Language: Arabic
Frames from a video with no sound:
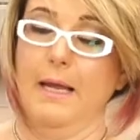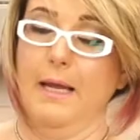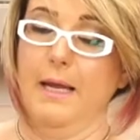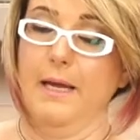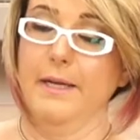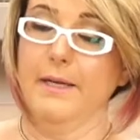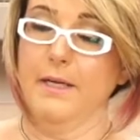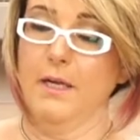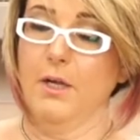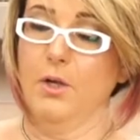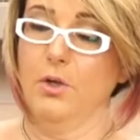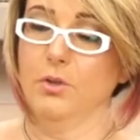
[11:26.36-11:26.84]

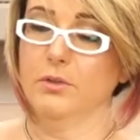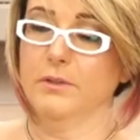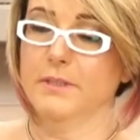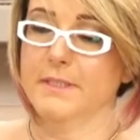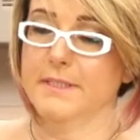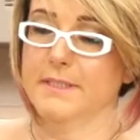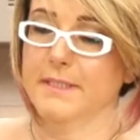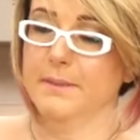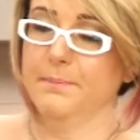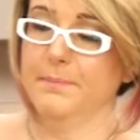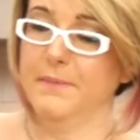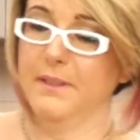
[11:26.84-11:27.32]
انا هحط
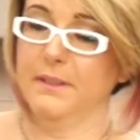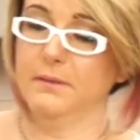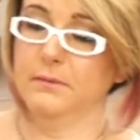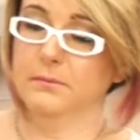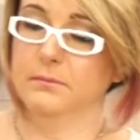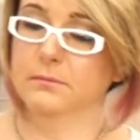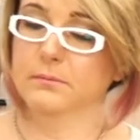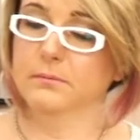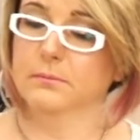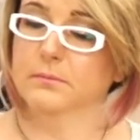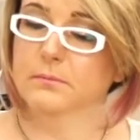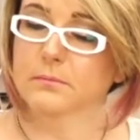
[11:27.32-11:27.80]
الزبده
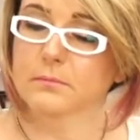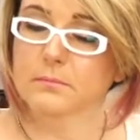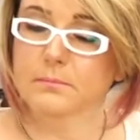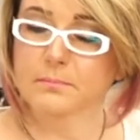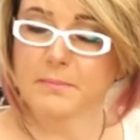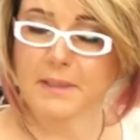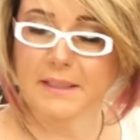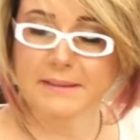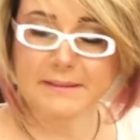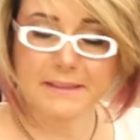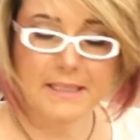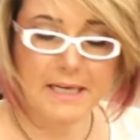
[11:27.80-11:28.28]

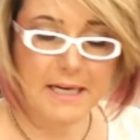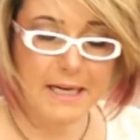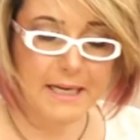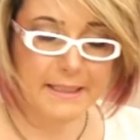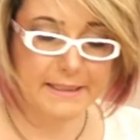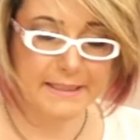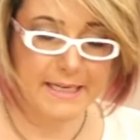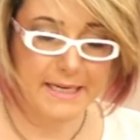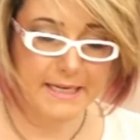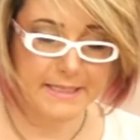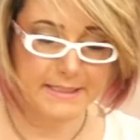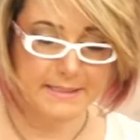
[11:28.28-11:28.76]
بعدها
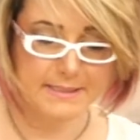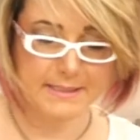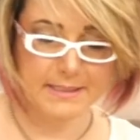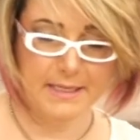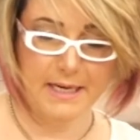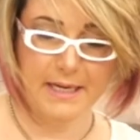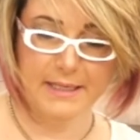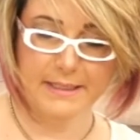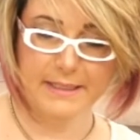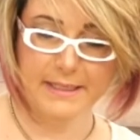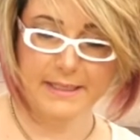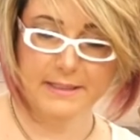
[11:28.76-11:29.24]
هجهز
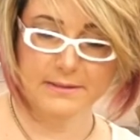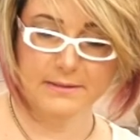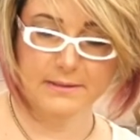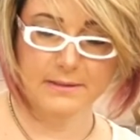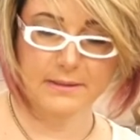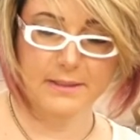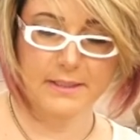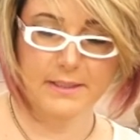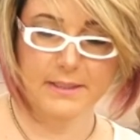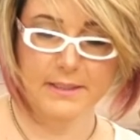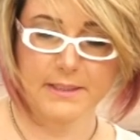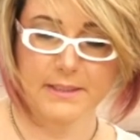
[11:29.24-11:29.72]
الحاجات
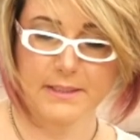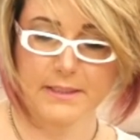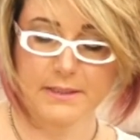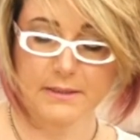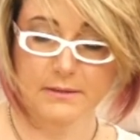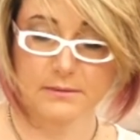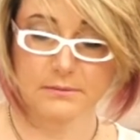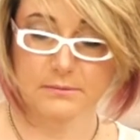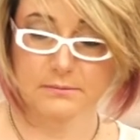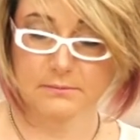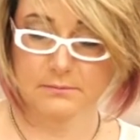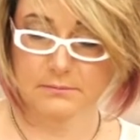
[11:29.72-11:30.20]
اللي
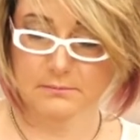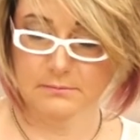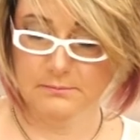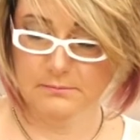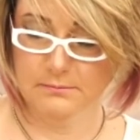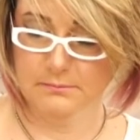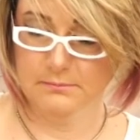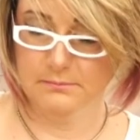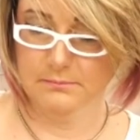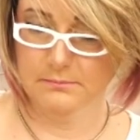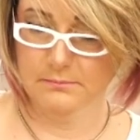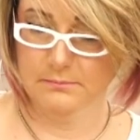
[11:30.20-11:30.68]

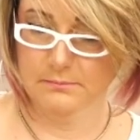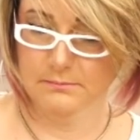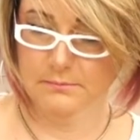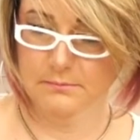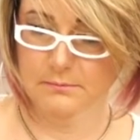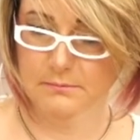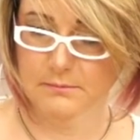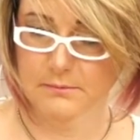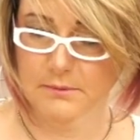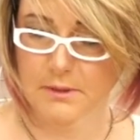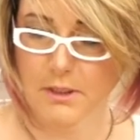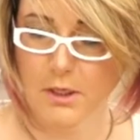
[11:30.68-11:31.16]

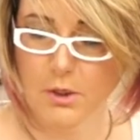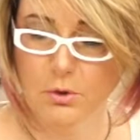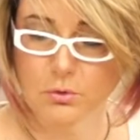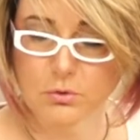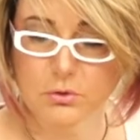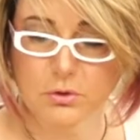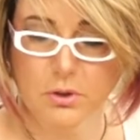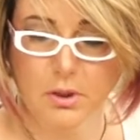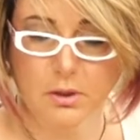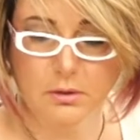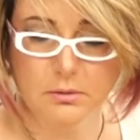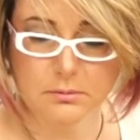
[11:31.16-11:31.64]

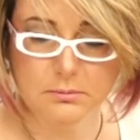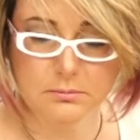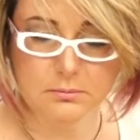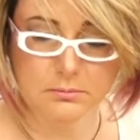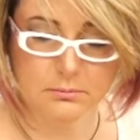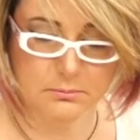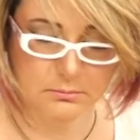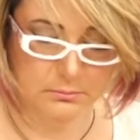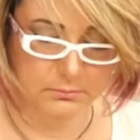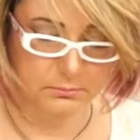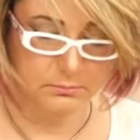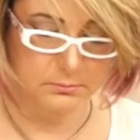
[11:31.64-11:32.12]
هحطها
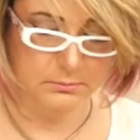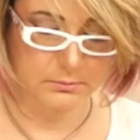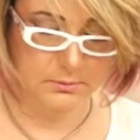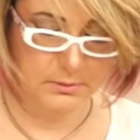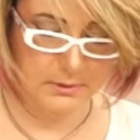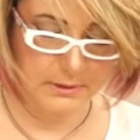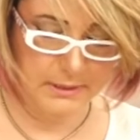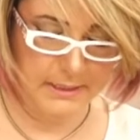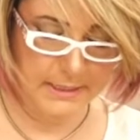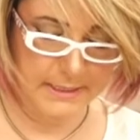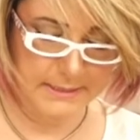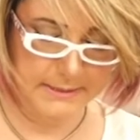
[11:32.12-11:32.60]

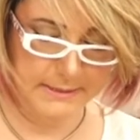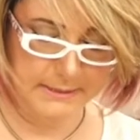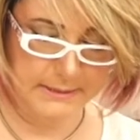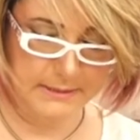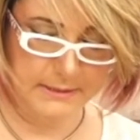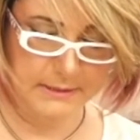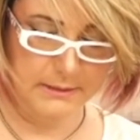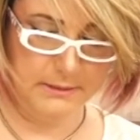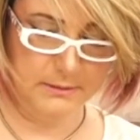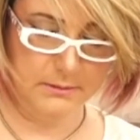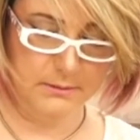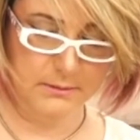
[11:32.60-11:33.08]

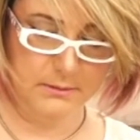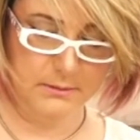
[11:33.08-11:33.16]
عندي